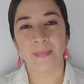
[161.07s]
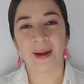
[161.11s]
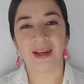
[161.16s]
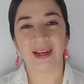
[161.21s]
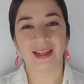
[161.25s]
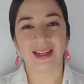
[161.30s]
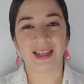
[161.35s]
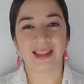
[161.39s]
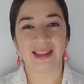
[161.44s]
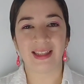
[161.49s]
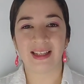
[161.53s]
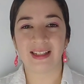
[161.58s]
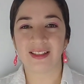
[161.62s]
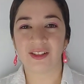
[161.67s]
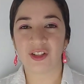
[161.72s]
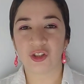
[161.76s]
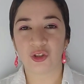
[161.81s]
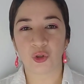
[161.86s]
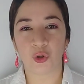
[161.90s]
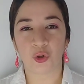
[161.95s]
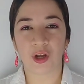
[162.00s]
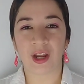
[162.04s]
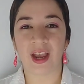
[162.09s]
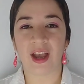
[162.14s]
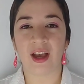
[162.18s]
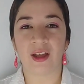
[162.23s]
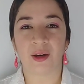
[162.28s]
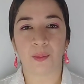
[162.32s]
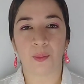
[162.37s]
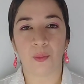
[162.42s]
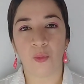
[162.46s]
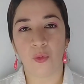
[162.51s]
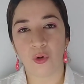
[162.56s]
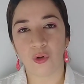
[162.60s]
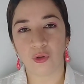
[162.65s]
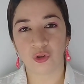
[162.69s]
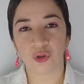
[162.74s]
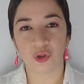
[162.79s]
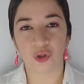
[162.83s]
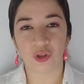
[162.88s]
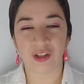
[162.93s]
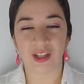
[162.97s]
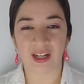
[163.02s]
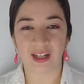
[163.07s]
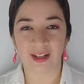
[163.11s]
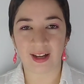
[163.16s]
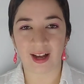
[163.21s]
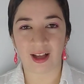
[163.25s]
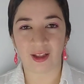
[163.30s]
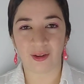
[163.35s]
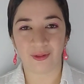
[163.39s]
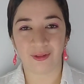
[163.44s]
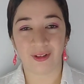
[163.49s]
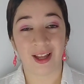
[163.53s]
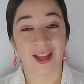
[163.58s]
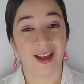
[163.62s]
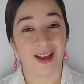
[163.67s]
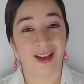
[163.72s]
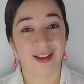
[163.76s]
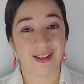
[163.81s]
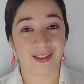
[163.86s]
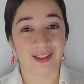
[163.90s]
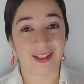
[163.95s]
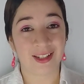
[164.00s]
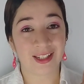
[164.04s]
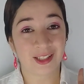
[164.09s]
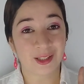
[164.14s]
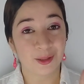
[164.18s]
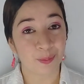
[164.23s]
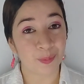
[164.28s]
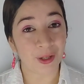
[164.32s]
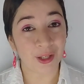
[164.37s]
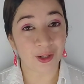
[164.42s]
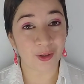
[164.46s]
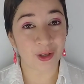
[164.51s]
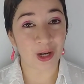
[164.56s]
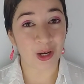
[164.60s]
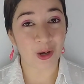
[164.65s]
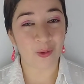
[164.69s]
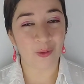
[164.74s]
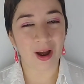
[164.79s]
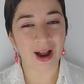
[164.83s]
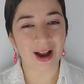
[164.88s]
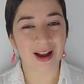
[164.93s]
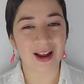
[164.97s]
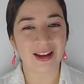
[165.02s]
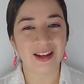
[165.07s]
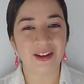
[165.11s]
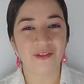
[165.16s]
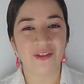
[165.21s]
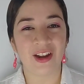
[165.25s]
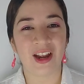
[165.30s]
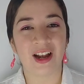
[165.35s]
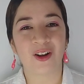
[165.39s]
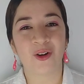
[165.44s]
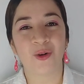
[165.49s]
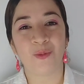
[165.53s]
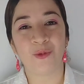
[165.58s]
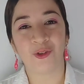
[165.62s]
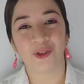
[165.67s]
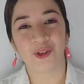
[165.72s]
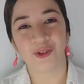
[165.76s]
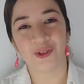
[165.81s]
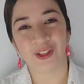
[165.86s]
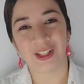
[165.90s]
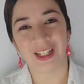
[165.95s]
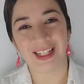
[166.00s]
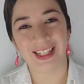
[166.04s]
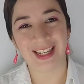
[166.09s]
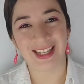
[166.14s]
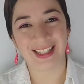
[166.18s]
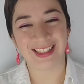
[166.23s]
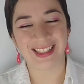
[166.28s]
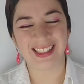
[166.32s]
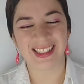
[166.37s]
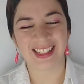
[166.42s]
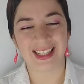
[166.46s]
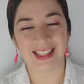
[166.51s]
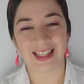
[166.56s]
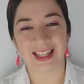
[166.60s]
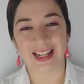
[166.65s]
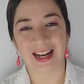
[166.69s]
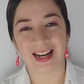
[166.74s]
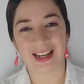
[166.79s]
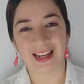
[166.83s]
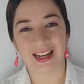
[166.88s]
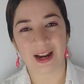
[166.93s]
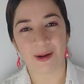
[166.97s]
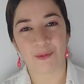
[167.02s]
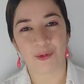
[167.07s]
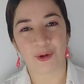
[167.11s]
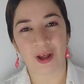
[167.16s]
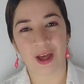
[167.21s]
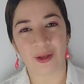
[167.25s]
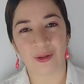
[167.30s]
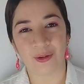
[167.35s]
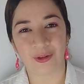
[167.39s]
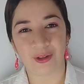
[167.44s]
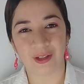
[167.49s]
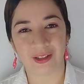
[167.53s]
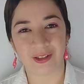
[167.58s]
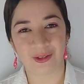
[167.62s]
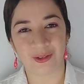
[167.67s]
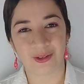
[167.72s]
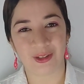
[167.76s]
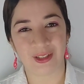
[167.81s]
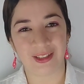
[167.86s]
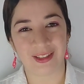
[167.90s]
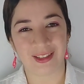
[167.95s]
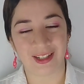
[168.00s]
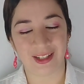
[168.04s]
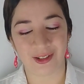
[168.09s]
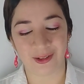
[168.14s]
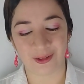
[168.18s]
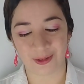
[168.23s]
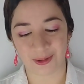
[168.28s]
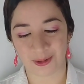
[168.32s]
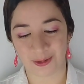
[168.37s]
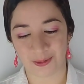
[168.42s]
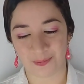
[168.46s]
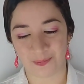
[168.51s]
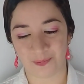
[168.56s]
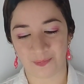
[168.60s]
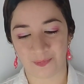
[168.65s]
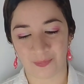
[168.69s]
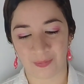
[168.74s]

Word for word: para que dé ese toque hermoso y delicado. Así que espero que lo hagan y vean cómo sus clientes quedarán enamorados de estos diseños.